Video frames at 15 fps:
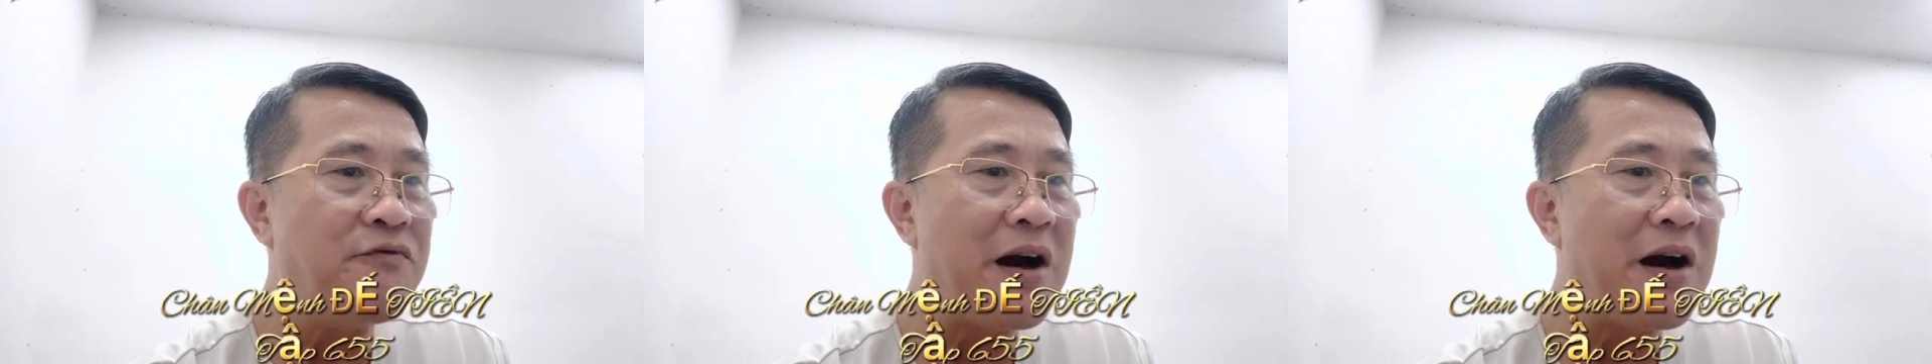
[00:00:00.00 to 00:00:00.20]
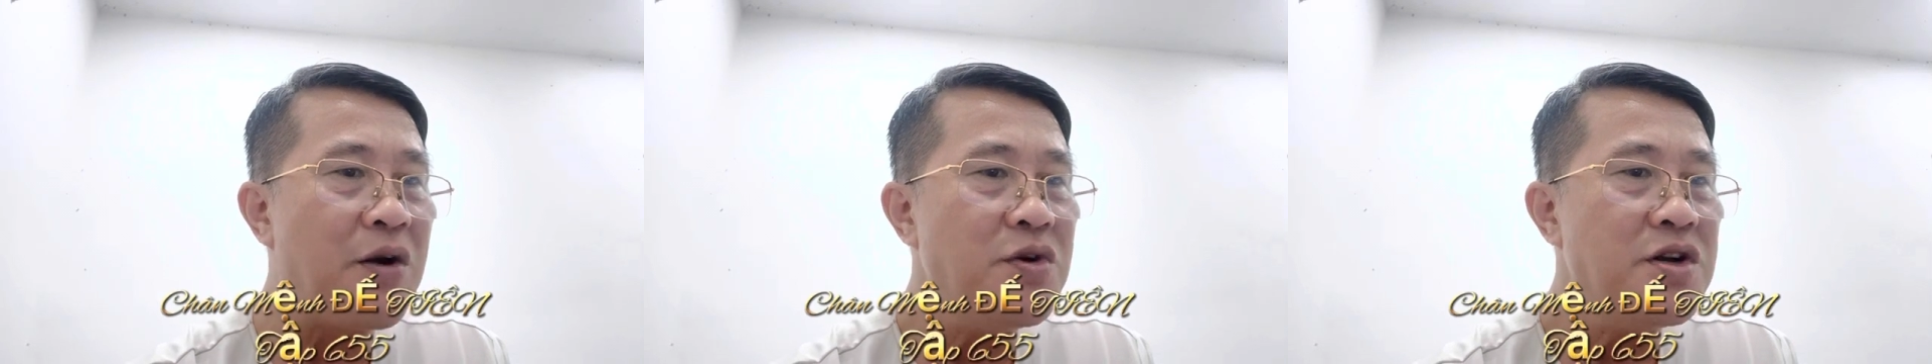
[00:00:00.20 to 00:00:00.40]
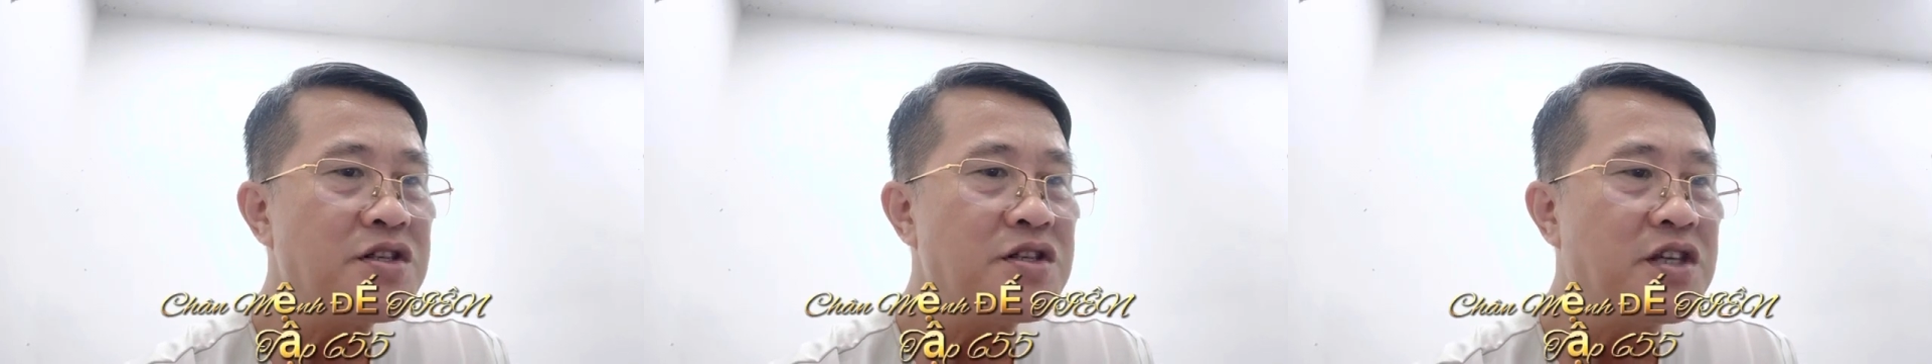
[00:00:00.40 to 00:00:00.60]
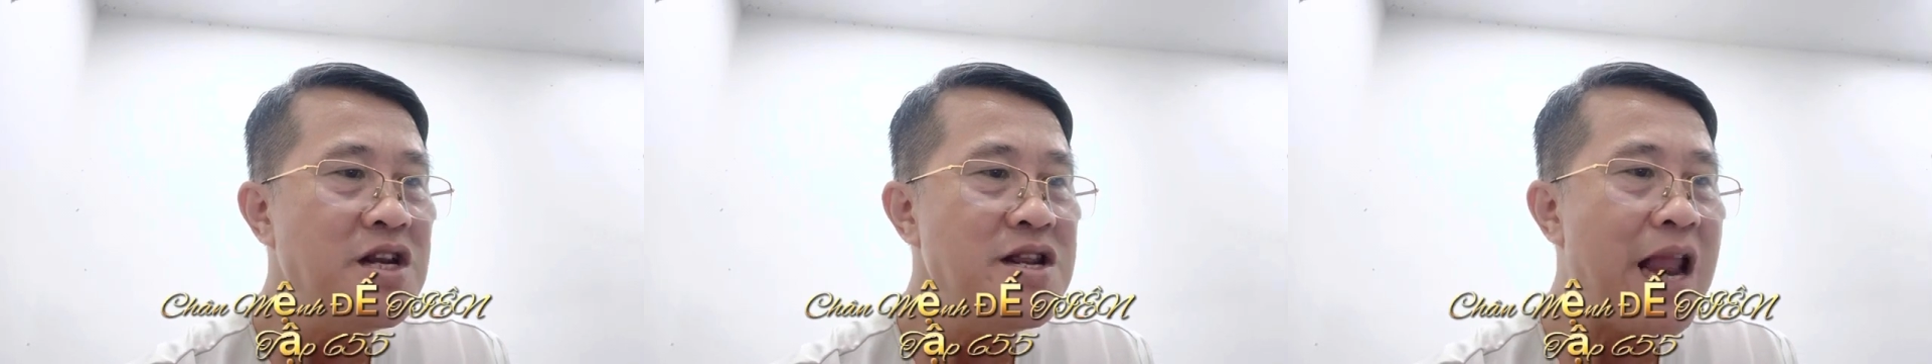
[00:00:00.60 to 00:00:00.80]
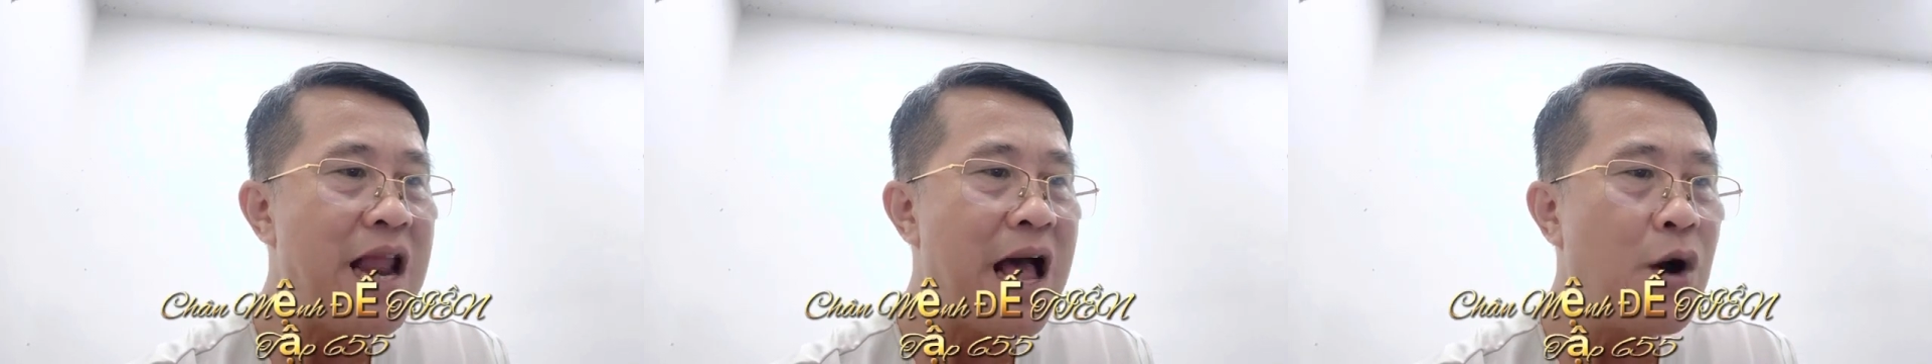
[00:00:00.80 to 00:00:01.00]
vào chính
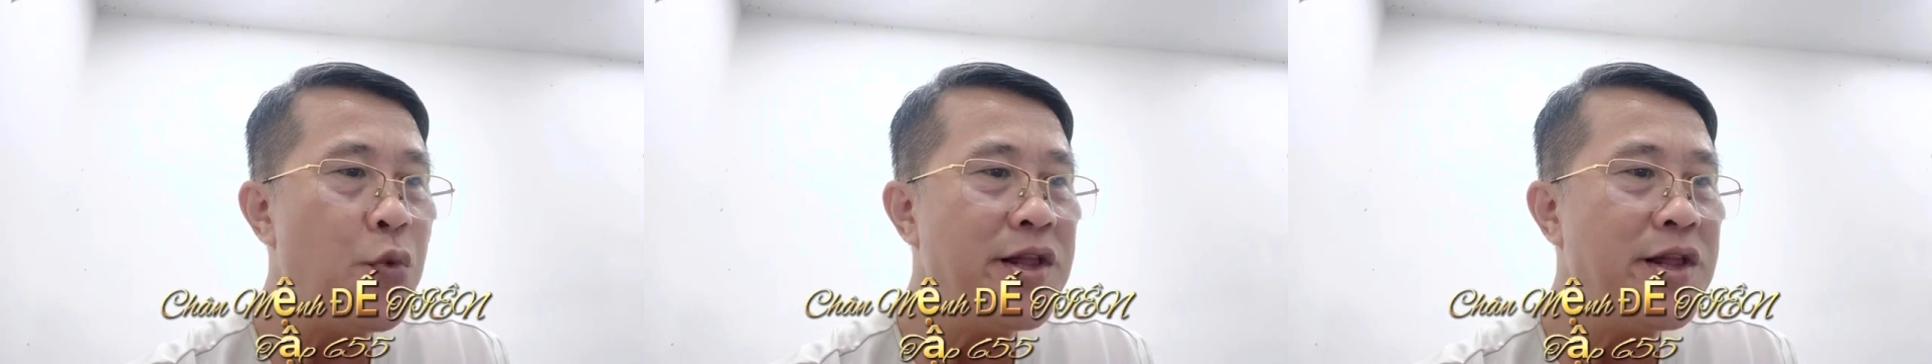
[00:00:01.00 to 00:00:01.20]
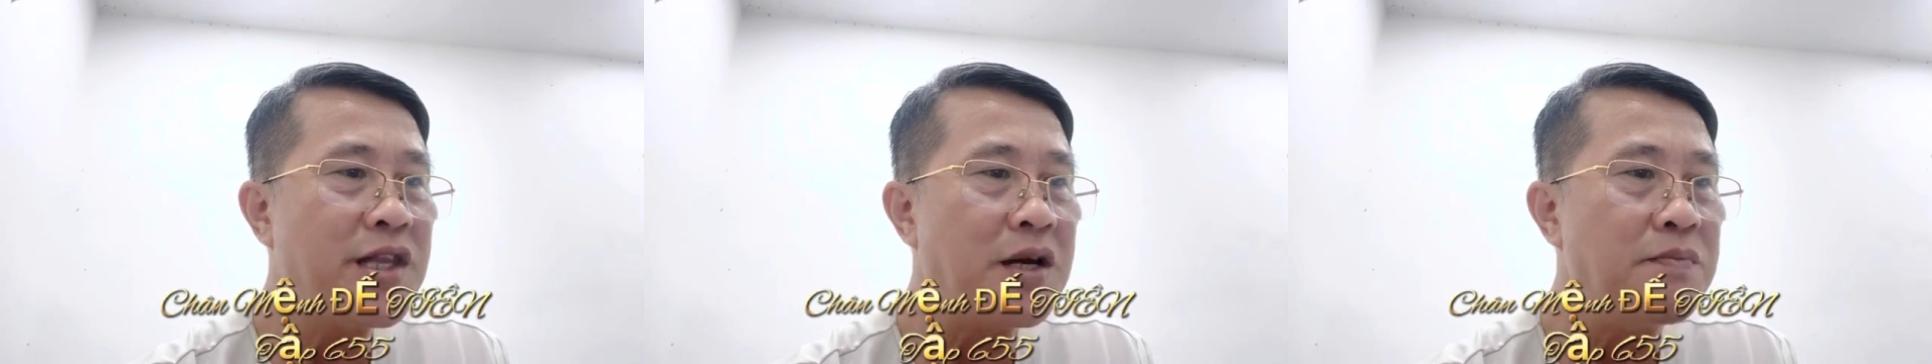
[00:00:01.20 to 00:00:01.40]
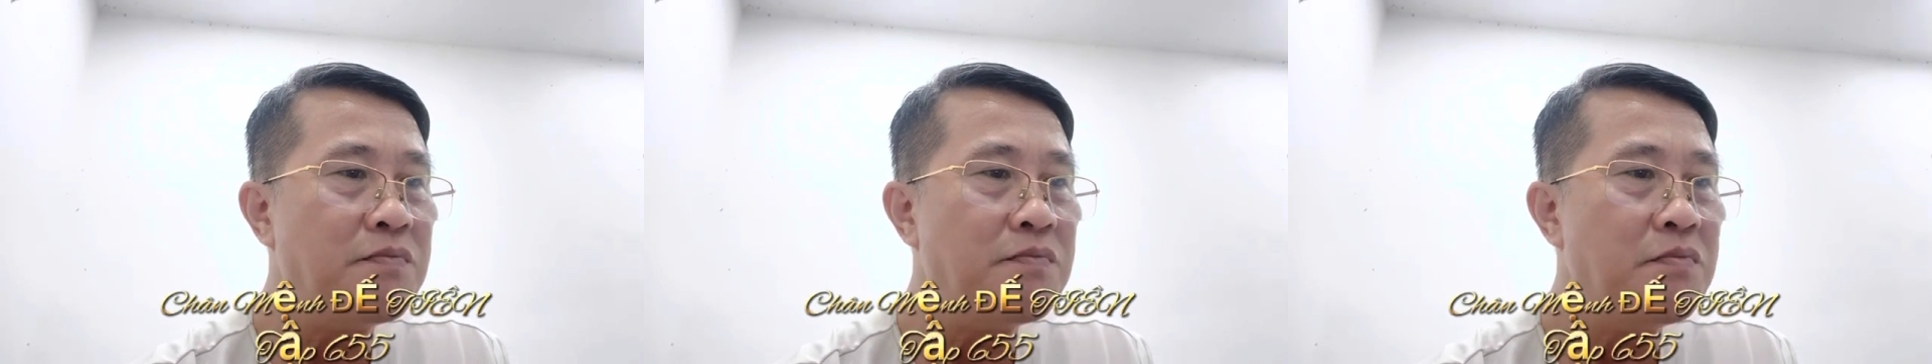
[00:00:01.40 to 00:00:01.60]
là nguyên thần.